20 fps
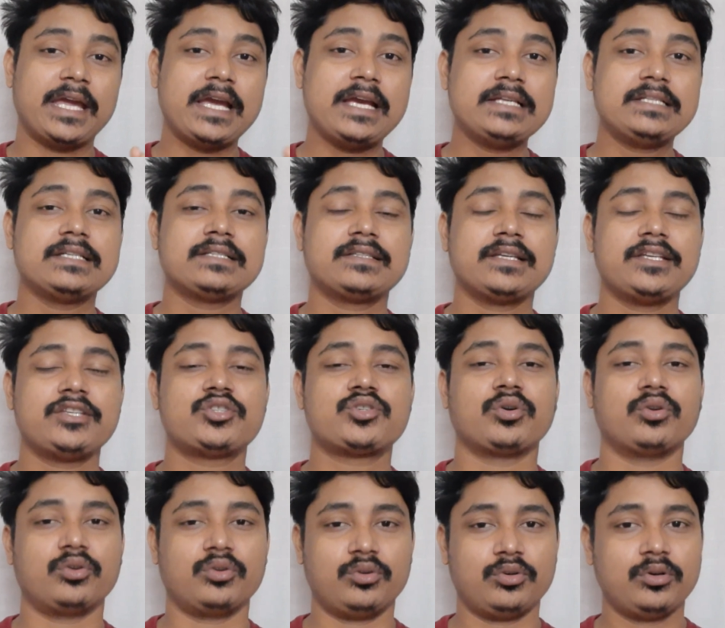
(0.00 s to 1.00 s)
এইচএসের
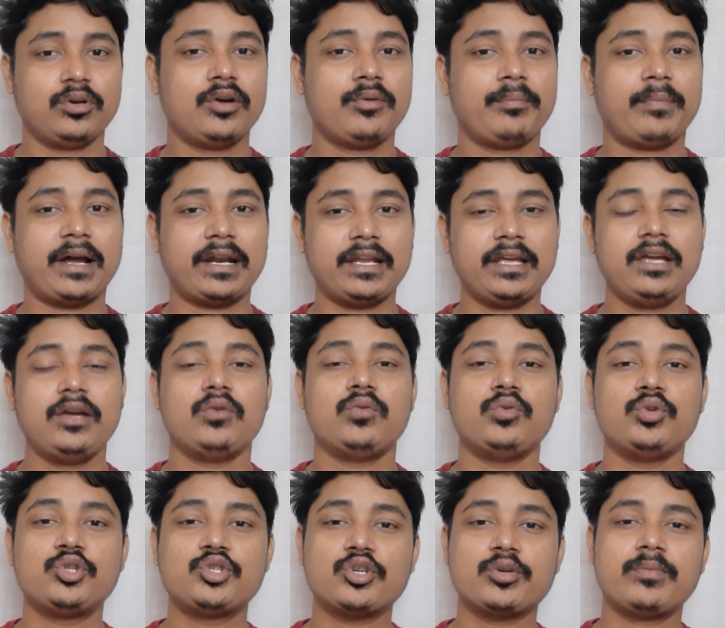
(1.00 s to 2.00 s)
জন্য মানে
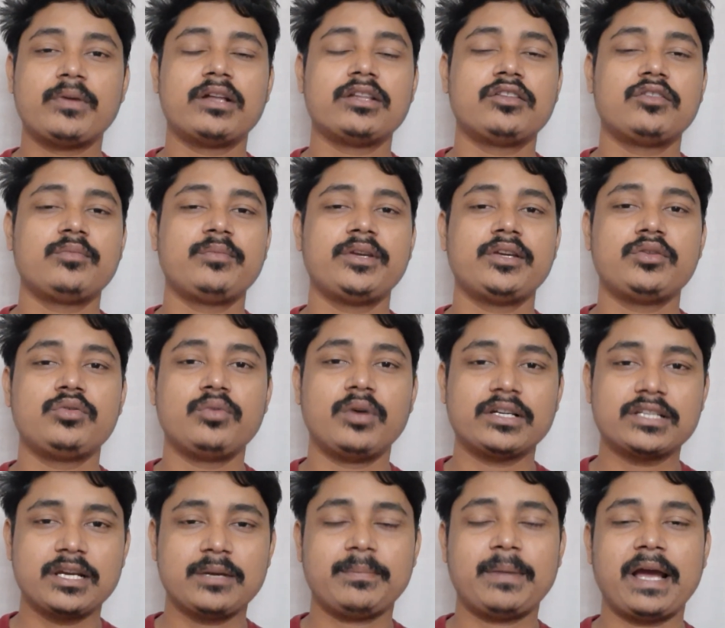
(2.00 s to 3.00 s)
উচ্চ মাধ্যমিক দু
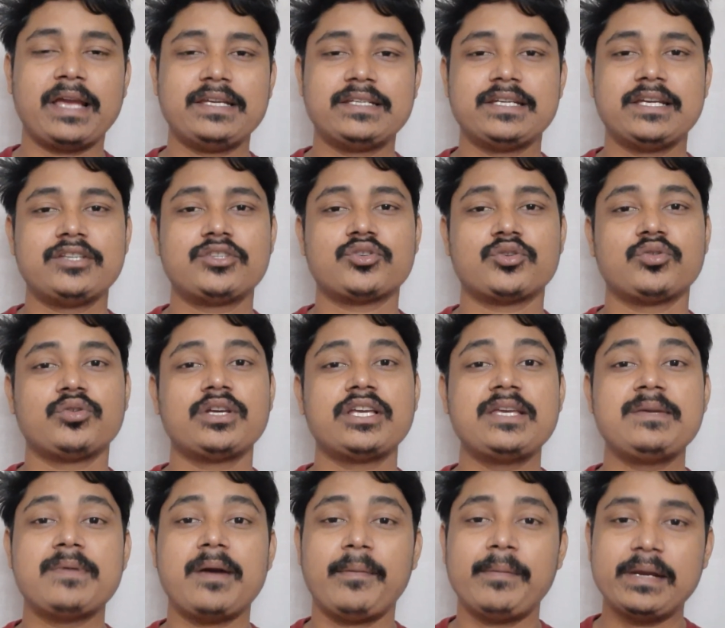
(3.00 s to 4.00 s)
হাজার জন্য
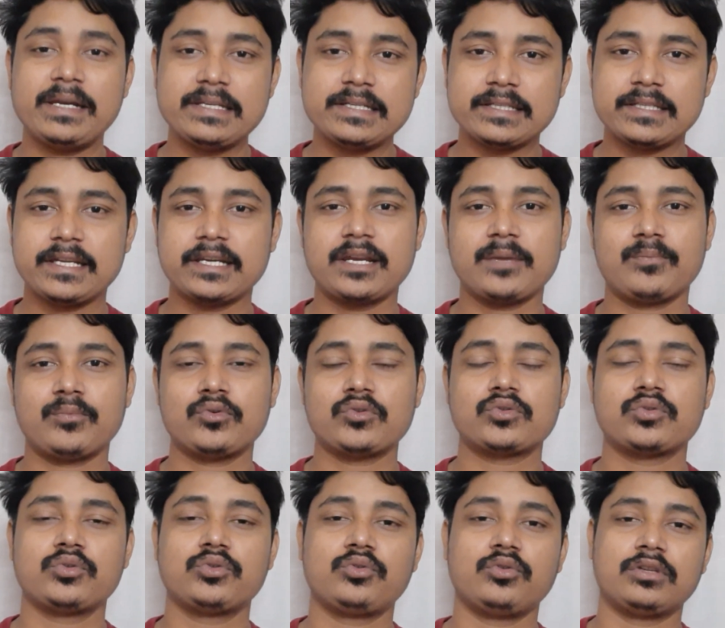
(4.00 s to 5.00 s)
কিভাবে নিজেদেরকে
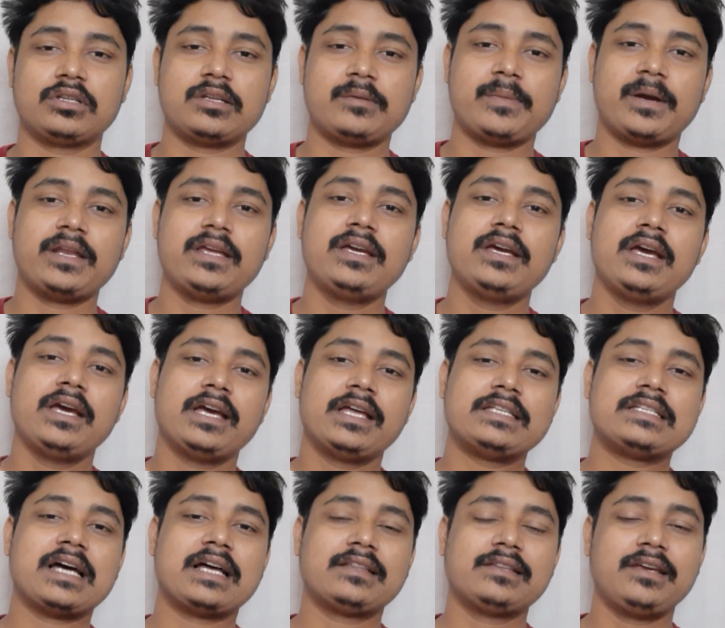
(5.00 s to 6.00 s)
প্রস্তুত করতে পারি
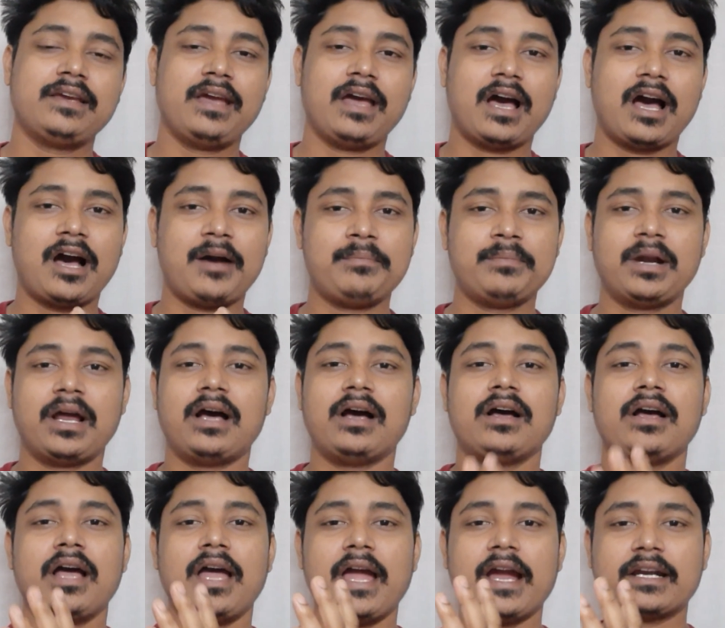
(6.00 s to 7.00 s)
যাতে আমরা
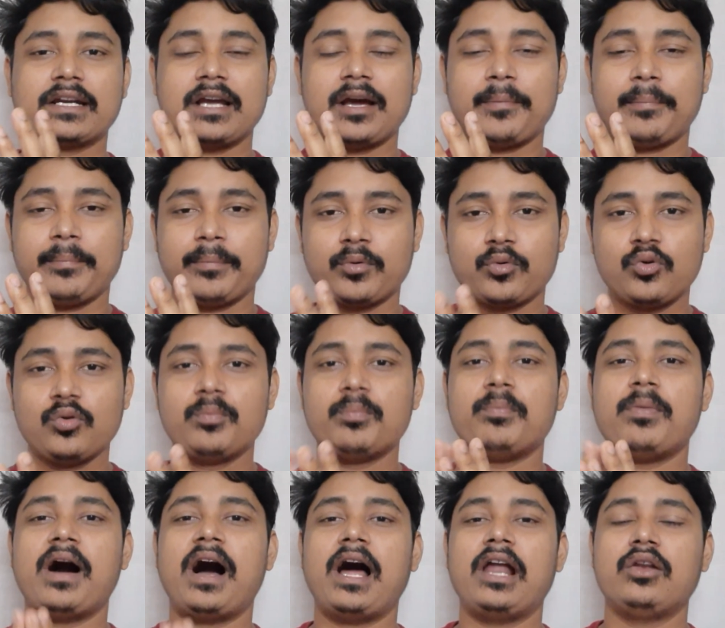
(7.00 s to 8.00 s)
একটা খুব
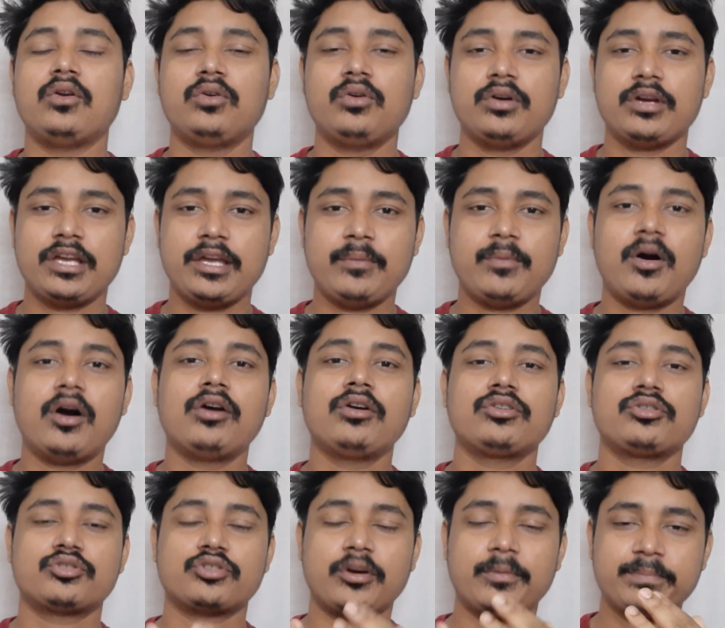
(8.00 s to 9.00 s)
ভালো এবং
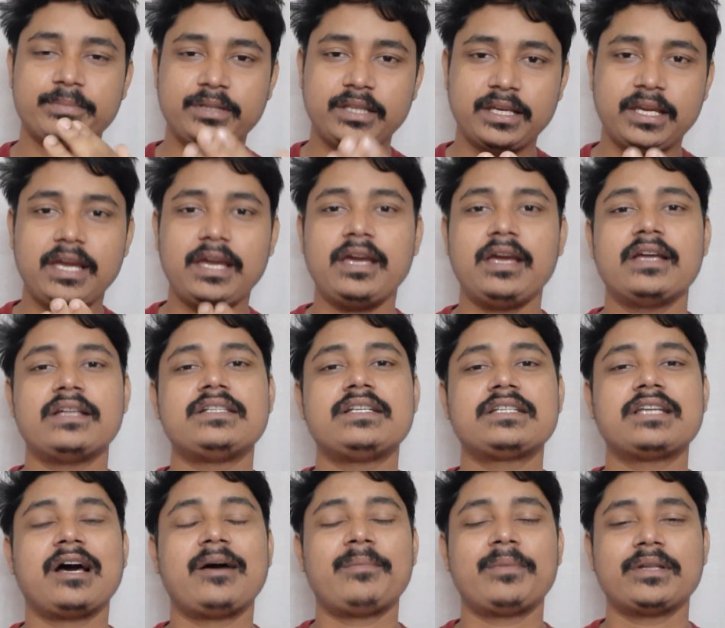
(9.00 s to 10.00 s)
সব থেকে
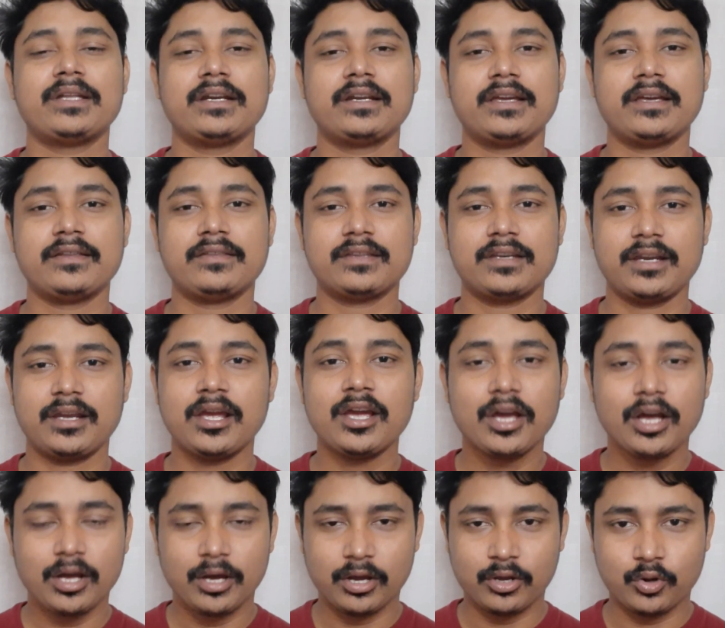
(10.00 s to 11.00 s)
যেটা আমাদের ক্ষেত্রে
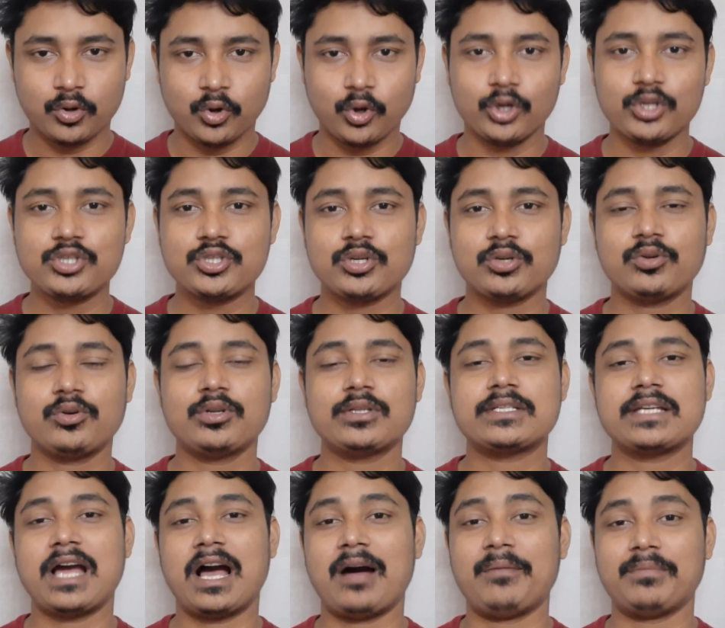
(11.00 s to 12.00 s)
গ্রহণযোগ্য
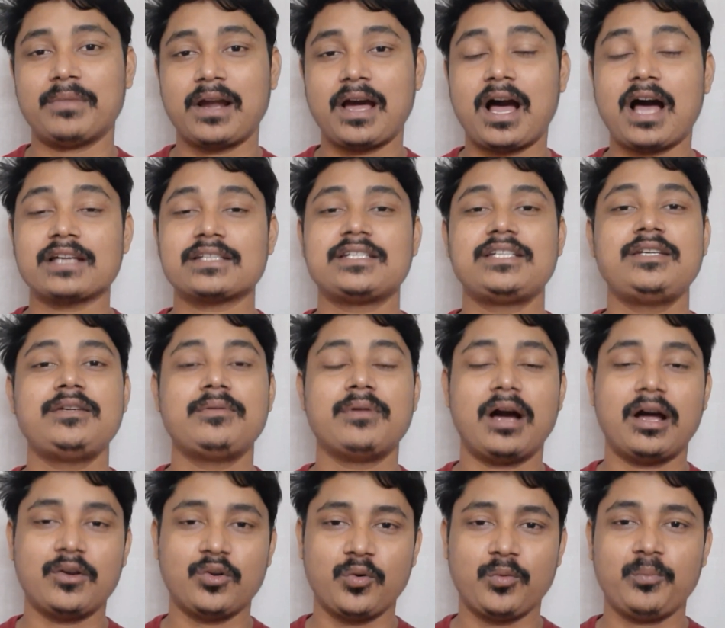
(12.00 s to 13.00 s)
যে আমরা আশি
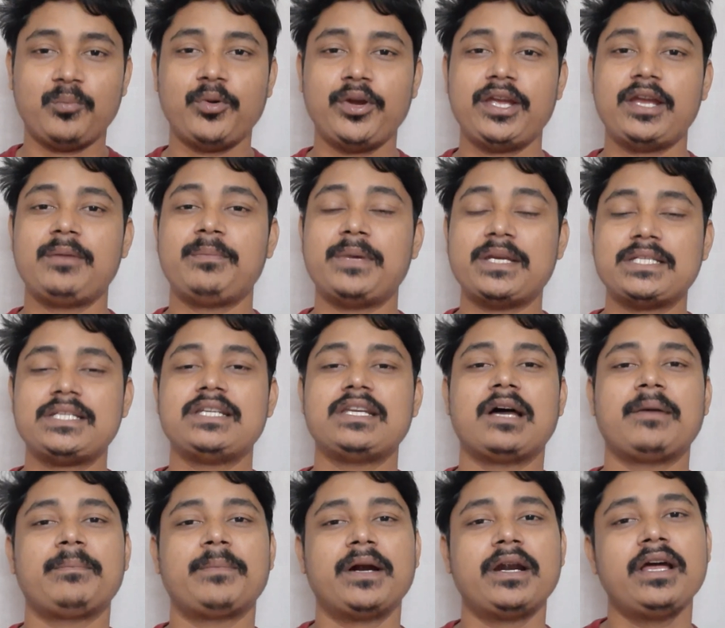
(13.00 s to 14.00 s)
নব্বইয়ের বেশি
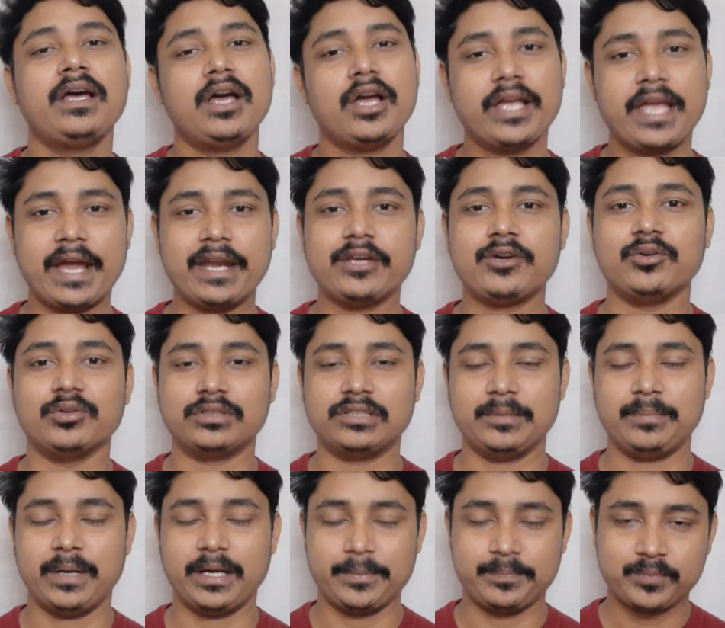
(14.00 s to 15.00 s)
নাম্বার ক্যারি করতে
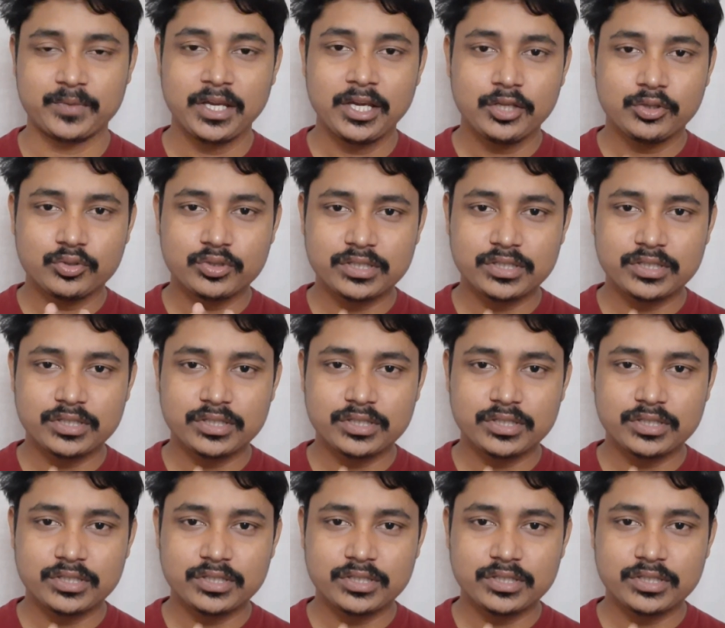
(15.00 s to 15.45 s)
পারি তো